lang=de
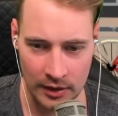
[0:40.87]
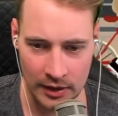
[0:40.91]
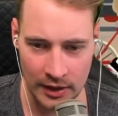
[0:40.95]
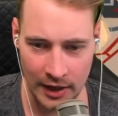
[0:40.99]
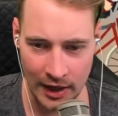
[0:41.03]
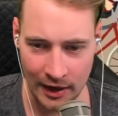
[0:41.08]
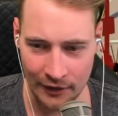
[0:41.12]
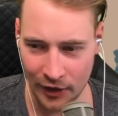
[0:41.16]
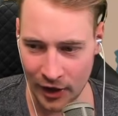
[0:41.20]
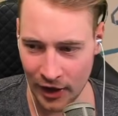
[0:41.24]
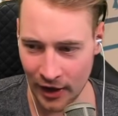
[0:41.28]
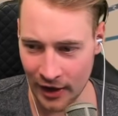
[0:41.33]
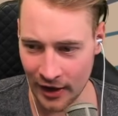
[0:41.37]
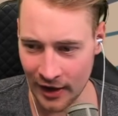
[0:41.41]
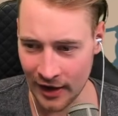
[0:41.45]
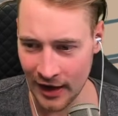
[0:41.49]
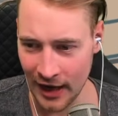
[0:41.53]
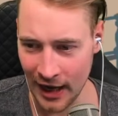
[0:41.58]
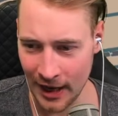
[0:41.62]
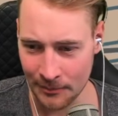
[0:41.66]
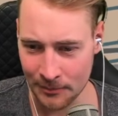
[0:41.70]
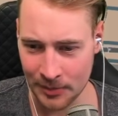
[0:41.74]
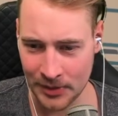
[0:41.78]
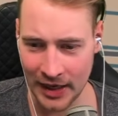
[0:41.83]

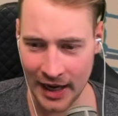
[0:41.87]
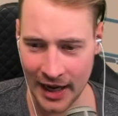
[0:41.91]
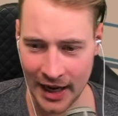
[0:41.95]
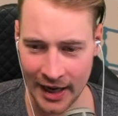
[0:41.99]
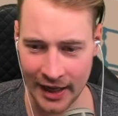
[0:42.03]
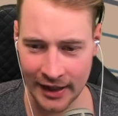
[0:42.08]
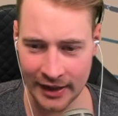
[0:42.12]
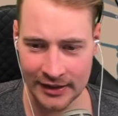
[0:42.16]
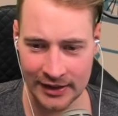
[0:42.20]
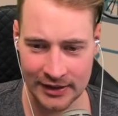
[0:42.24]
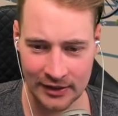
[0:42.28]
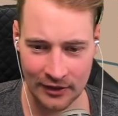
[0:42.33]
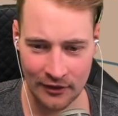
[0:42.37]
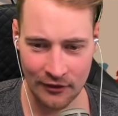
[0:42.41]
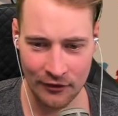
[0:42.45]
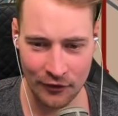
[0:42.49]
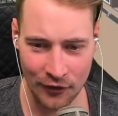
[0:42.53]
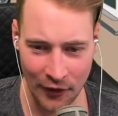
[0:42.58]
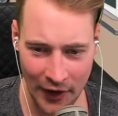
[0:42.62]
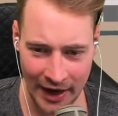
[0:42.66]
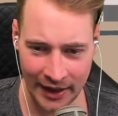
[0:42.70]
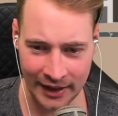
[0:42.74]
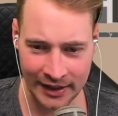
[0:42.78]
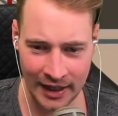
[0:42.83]
Jawohl, ab geht's!
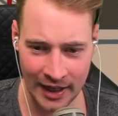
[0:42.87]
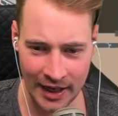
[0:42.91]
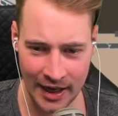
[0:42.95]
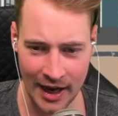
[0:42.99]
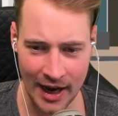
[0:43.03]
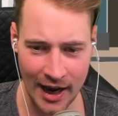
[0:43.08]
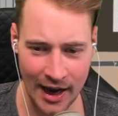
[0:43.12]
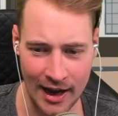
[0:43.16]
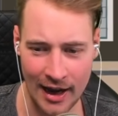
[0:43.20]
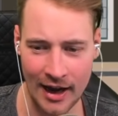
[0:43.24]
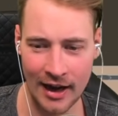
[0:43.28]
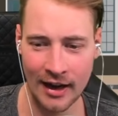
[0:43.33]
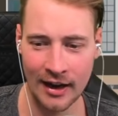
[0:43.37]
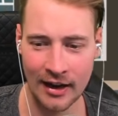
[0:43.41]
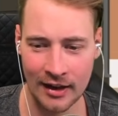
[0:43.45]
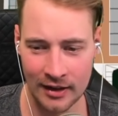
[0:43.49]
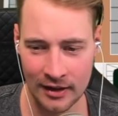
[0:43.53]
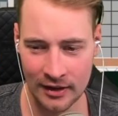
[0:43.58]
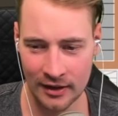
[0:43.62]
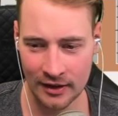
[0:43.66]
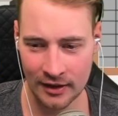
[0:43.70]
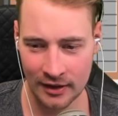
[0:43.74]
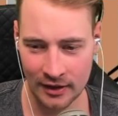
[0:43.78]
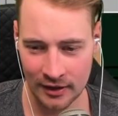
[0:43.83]
Weg hier!
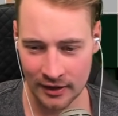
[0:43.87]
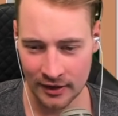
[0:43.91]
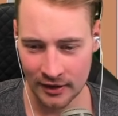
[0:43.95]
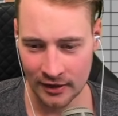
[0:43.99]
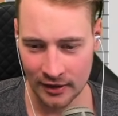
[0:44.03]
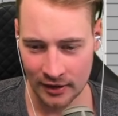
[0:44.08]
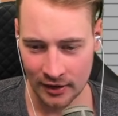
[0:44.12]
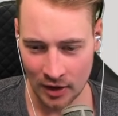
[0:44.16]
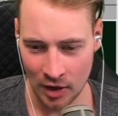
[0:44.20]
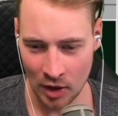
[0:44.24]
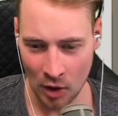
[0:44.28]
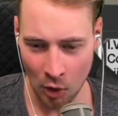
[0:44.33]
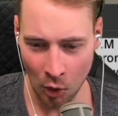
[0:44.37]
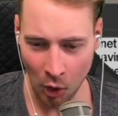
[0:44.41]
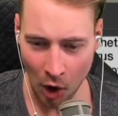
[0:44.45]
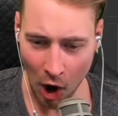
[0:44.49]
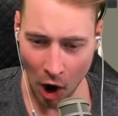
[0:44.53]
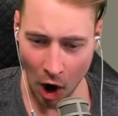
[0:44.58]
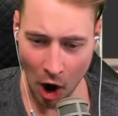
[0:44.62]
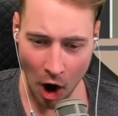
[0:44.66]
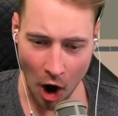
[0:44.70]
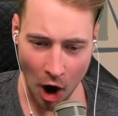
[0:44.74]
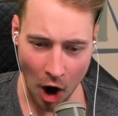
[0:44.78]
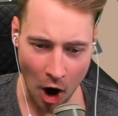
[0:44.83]

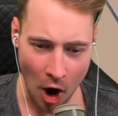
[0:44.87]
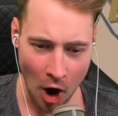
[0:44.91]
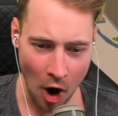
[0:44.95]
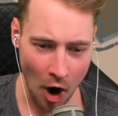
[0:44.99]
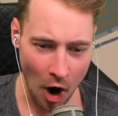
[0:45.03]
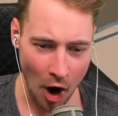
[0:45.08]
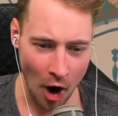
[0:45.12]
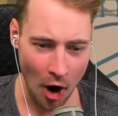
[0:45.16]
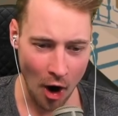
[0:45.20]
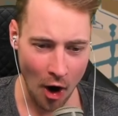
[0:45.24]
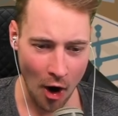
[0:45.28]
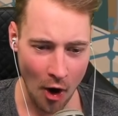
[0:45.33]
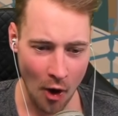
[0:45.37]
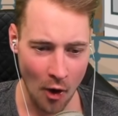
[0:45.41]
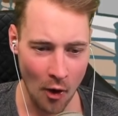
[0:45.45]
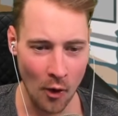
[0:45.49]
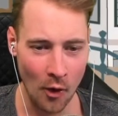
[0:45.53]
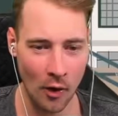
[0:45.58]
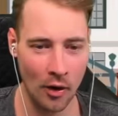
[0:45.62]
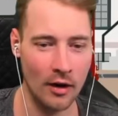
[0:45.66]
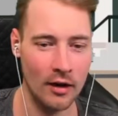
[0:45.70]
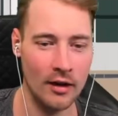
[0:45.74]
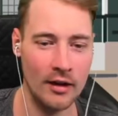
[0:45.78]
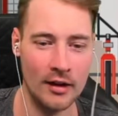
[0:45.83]

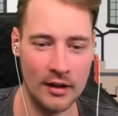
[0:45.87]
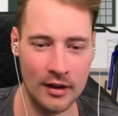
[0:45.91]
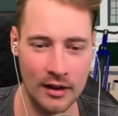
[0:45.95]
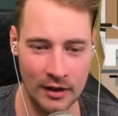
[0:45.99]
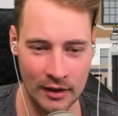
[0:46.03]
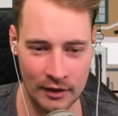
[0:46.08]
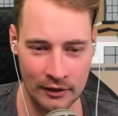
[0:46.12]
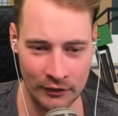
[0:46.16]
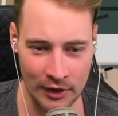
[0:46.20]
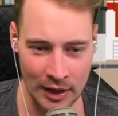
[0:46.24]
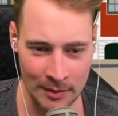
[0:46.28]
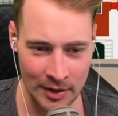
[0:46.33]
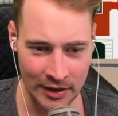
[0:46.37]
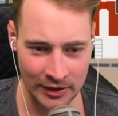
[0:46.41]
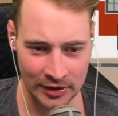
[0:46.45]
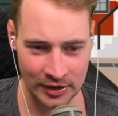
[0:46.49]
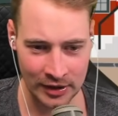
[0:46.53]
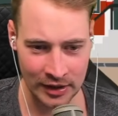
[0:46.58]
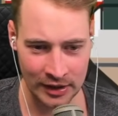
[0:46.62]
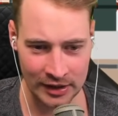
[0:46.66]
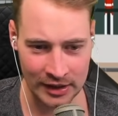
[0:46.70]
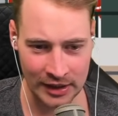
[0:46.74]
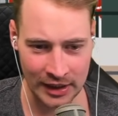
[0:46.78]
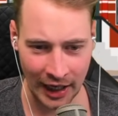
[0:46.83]
Wuhu! Wir
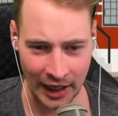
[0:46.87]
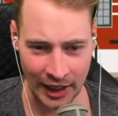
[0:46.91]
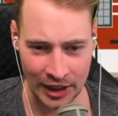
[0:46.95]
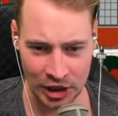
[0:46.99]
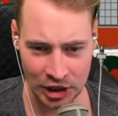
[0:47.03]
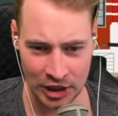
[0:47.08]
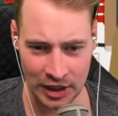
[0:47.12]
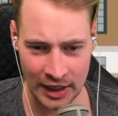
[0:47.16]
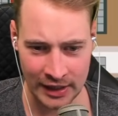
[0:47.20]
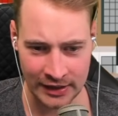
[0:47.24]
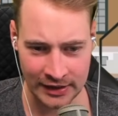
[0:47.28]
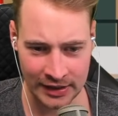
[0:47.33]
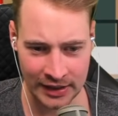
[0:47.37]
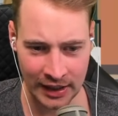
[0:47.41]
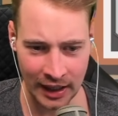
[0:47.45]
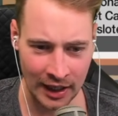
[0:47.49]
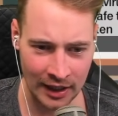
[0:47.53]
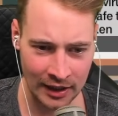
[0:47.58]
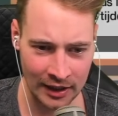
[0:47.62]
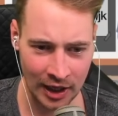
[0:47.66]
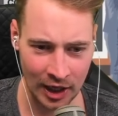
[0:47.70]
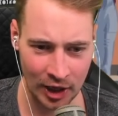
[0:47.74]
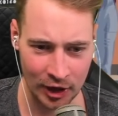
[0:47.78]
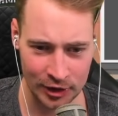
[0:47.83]
müssen ihn ganz schnell ins
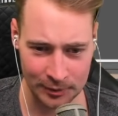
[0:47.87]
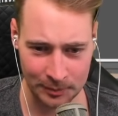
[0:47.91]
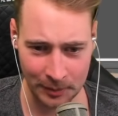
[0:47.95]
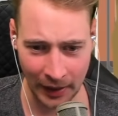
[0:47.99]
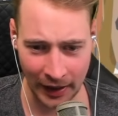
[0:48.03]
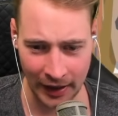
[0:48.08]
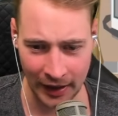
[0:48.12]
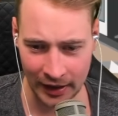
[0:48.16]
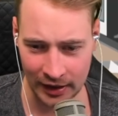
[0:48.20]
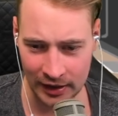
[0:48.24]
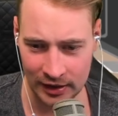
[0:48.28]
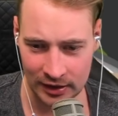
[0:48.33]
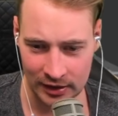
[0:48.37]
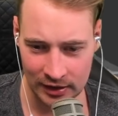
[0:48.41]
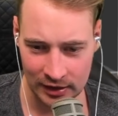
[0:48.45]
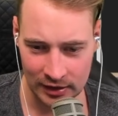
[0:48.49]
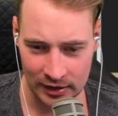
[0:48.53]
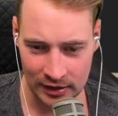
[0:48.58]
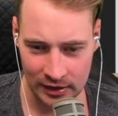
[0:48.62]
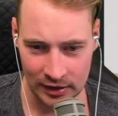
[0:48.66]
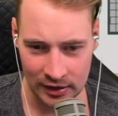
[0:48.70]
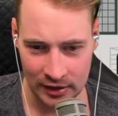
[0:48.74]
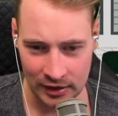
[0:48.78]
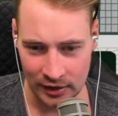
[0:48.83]
Krankenhaus bringen!
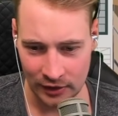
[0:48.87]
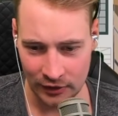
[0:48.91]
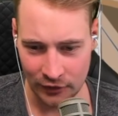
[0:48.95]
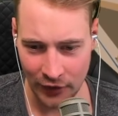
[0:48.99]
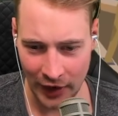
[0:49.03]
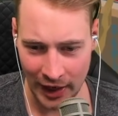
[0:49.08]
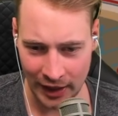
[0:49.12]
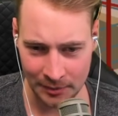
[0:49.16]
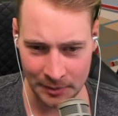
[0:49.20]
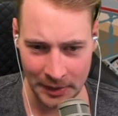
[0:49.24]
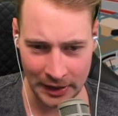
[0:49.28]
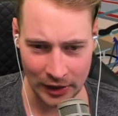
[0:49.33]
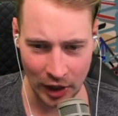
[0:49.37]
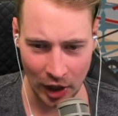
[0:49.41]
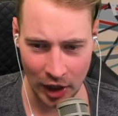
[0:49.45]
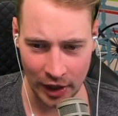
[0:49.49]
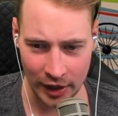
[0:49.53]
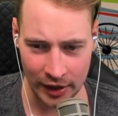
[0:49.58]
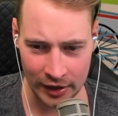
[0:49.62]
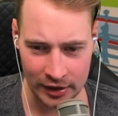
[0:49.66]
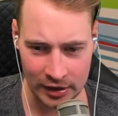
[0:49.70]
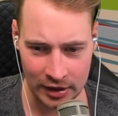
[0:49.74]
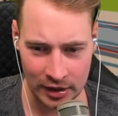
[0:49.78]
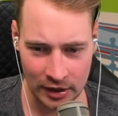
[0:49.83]
Weg mit
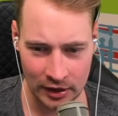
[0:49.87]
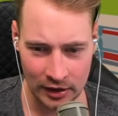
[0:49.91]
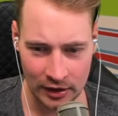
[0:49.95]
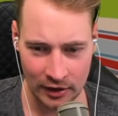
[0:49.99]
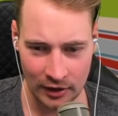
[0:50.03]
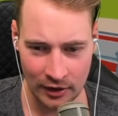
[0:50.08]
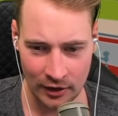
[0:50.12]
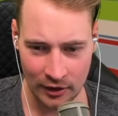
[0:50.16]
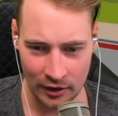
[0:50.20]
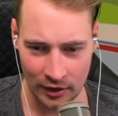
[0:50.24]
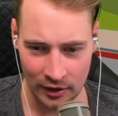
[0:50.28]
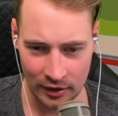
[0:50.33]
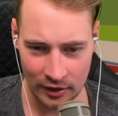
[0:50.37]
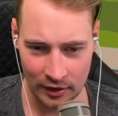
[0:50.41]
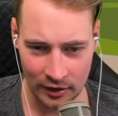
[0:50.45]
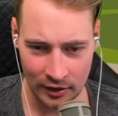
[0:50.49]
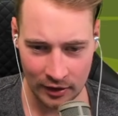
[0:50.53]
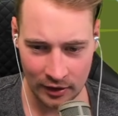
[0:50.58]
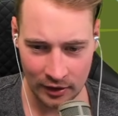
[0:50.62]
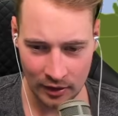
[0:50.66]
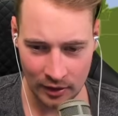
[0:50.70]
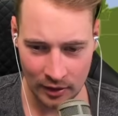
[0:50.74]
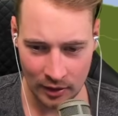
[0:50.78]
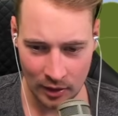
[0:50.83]
euch!
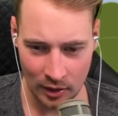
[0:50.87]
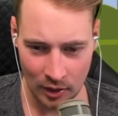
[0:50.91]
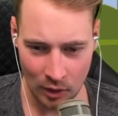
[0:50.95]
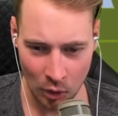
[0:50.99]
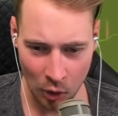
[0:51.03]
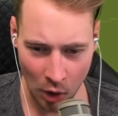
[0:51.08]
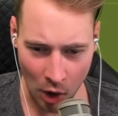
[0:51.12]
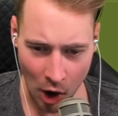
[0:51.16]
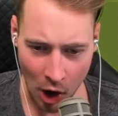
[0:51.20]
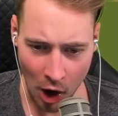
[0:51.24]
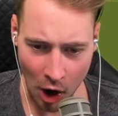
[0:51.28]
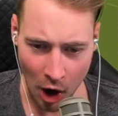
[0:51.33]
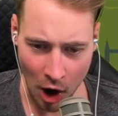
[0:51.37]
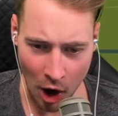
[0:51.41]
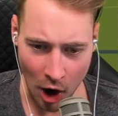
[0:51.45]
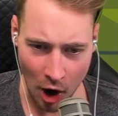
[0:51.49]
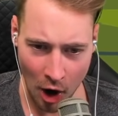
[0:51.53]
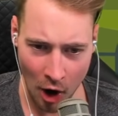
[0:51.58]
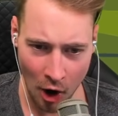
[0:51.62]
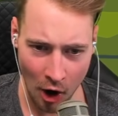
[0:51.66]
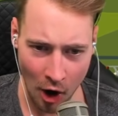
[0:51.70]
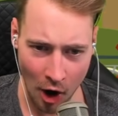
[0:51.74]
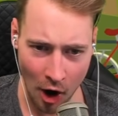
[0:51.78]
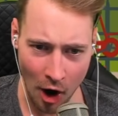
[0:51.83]

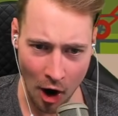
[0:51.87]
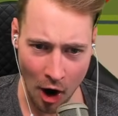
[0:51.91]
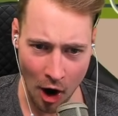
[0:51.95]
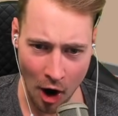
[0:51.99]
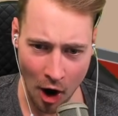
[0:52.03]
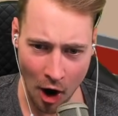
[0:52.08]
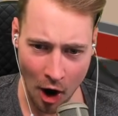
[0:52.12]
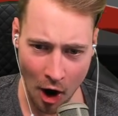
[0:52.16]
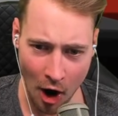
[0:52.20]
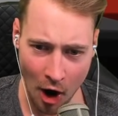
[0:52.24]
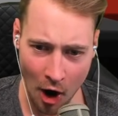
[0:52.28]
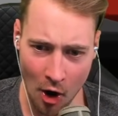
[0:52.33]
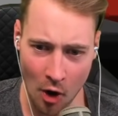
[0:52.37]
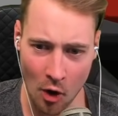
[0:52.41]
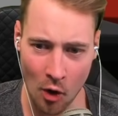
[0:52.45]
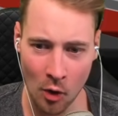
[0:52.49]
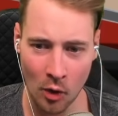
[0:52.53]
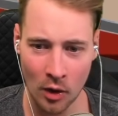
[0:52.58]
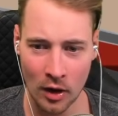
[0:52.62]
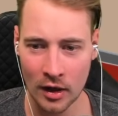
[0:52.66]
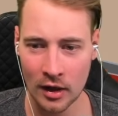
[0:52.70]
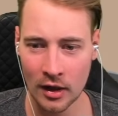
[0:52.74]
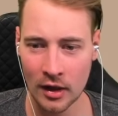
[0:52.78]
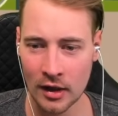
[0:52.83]

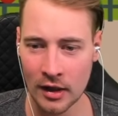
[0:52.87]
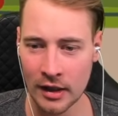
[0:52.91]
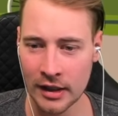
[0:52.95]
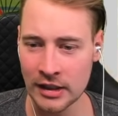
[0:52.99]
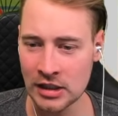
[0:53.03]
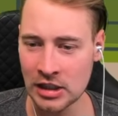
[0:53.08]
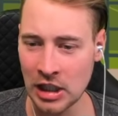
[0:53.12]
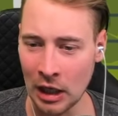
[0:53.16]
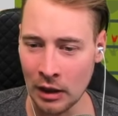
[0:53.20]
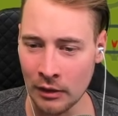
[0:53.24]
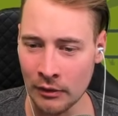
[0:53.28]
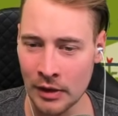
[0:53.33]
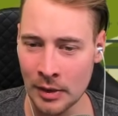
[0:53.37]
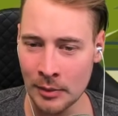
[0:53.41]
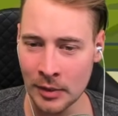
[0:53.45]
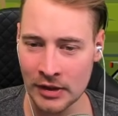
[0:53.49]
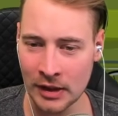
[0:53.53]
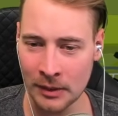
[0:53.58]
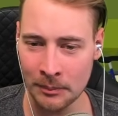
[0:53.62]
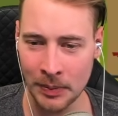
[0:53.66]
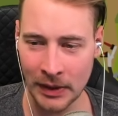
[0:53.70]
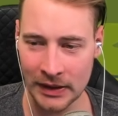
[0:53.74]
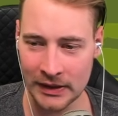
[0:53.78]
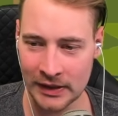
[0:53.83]
Wuhu! Ich glaube, wir haben
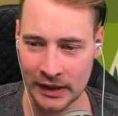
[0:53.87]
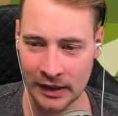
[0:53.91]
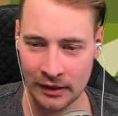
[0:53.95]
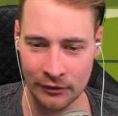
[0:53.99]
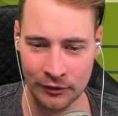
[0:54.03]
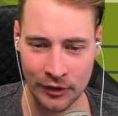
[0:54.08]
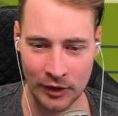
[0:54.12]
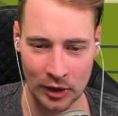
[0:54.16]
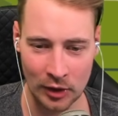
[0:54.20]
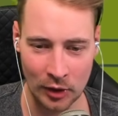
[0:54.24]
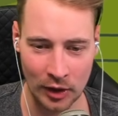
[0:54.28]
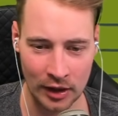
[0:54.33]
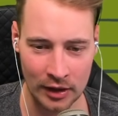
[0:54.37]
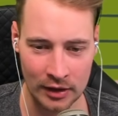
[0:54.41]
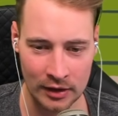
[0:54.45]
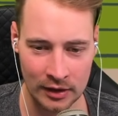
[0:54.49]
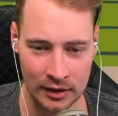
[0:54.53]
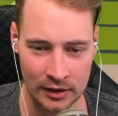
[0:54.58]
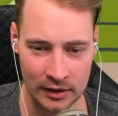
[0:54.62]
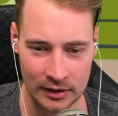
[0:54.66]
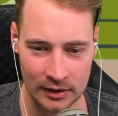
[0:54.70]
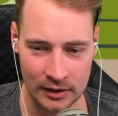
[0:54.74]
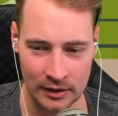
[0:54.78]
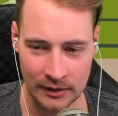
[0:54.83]
unseren Patienten verloren.